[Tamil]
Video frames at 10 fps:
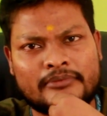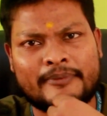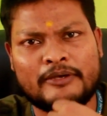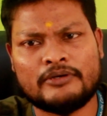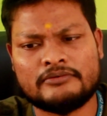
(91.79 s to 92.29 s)

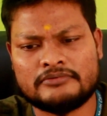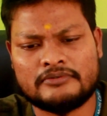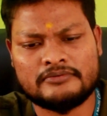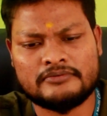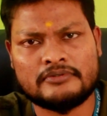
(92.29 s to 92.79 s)
மேபி ஒரு
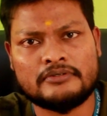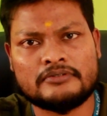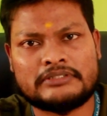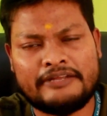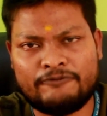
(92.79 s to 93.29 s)
ஒரு ஒரு
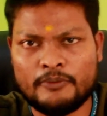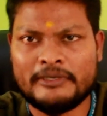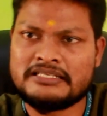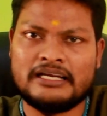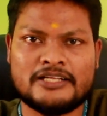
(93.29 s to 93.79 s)
த்ரீ ஃபோர்
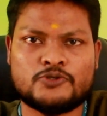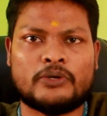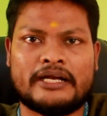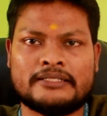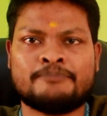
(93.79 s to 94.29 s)
மினிட்ஸ் நல்லா
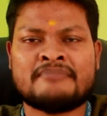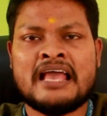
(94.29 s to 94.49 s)
சூடாயிடுது